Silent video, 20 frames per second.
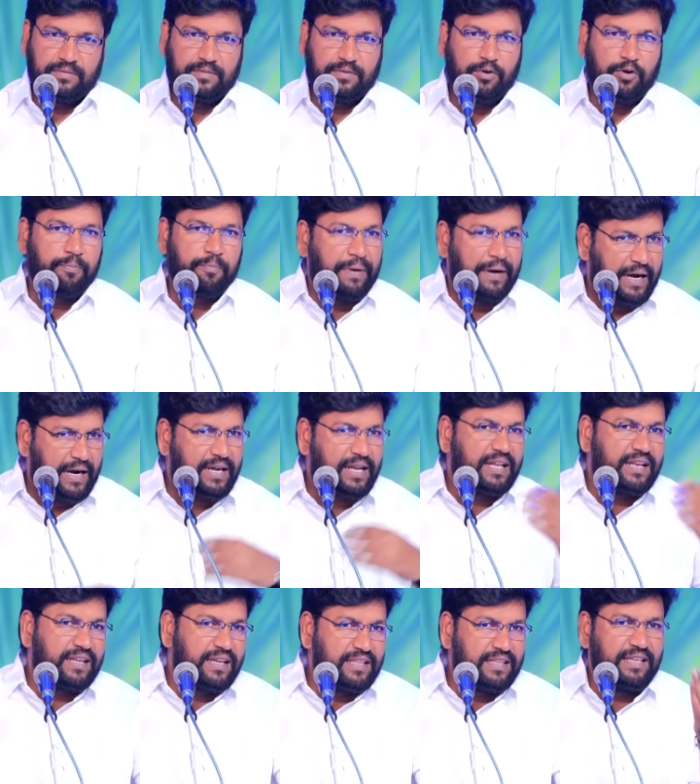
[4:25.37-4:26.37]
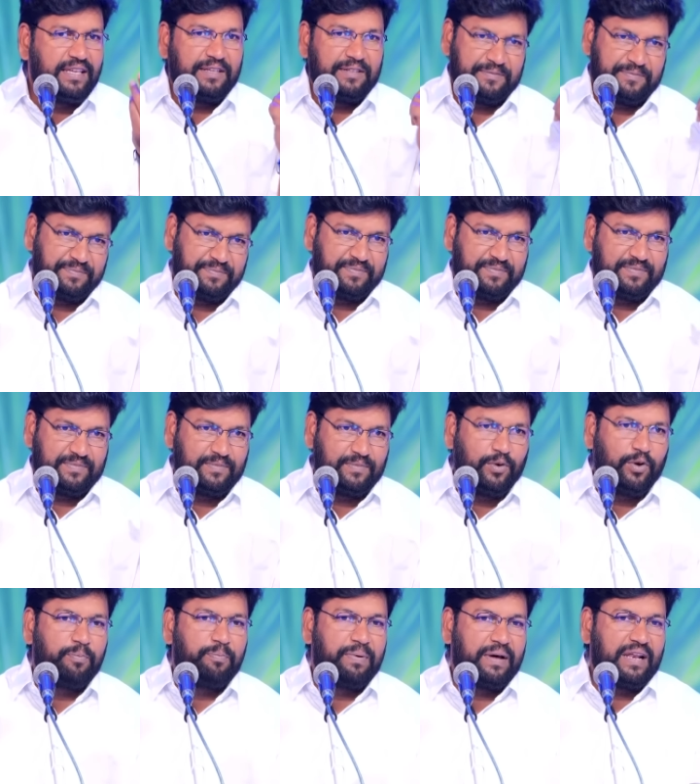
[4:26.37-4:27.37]
ఓ పాట అనేది
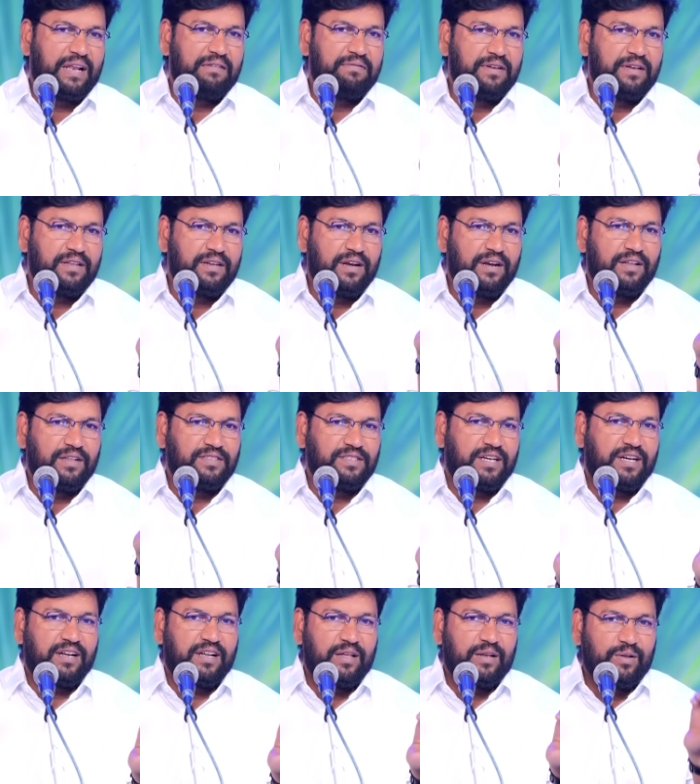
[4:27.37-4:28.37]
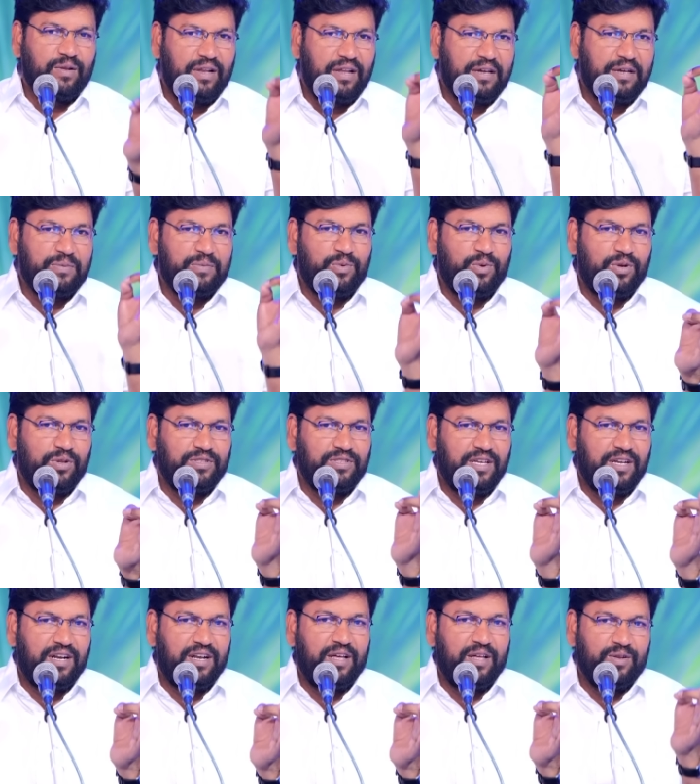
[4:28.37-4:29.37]
ఓ పల్లవి రెండు చరణాలు లేక మూడు
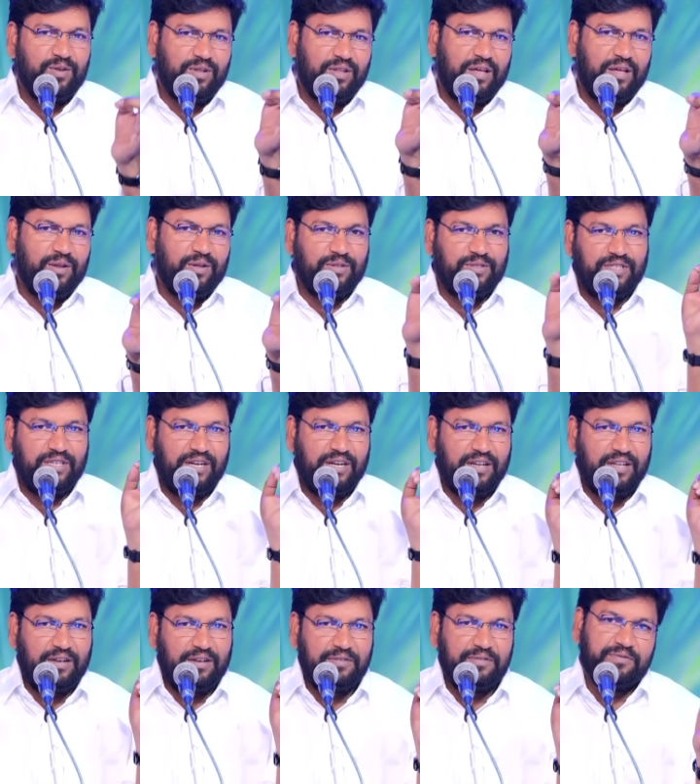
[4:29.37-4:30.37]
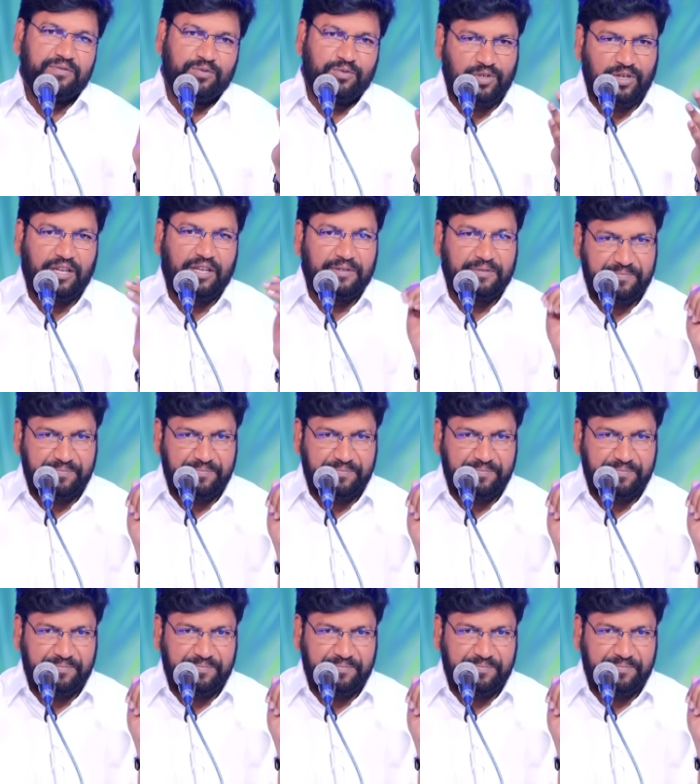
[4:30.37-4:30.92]
చరణాలు నాలుగు చరణాలు ఉంటాయి